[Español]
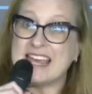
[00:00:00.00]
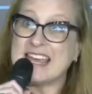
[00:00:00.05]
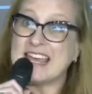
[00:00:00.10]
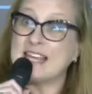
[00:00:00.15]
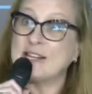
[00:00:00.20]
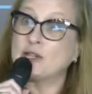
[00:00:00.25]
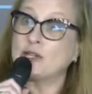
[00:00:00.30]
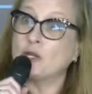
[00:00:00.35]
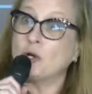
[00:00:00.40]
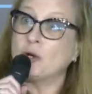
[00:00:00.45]

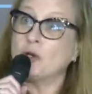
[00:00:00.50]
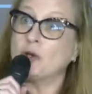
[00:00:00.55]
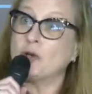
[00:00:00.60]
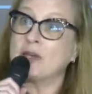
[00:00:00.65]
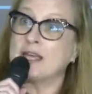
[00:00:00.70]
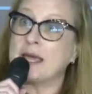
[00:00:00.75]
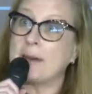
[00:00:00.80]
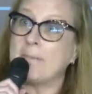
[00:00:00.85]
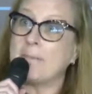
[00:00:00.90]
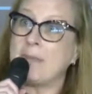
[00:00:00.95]
y todo lo
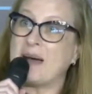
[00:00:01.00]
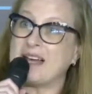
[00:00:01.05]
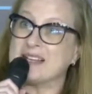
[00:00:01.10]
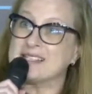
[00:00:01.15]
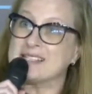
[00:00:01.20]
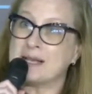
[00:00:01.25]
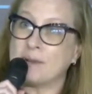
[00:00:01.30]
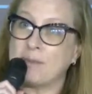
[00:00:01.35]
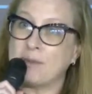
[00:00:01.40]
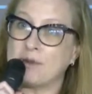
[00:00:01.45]
que
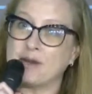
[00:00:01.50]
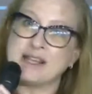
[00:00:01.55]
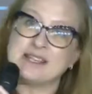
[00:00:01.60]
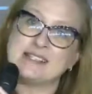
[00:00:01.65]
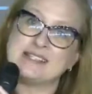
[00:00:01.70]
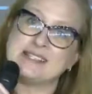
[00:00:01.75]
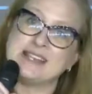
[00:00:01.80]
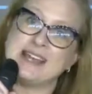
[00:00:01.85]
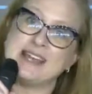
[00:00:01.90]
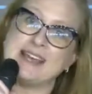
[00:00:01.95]
pasa por
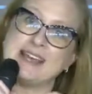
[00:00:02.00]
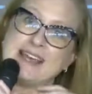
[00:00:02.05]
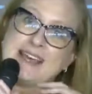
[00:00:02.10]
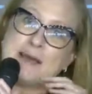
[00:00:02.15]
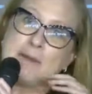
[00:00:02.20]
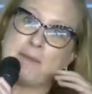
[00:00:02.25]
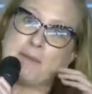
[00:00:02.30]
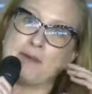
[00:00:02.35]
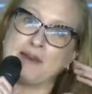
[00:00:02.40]
este,